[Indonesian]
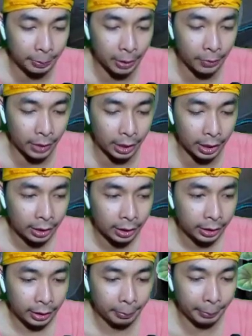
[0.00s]
bawa
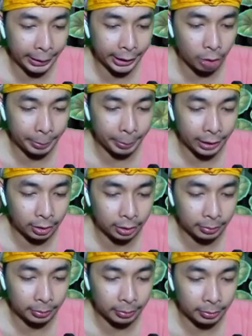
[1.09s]
meong meong
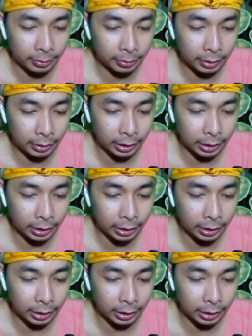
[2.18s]
oh,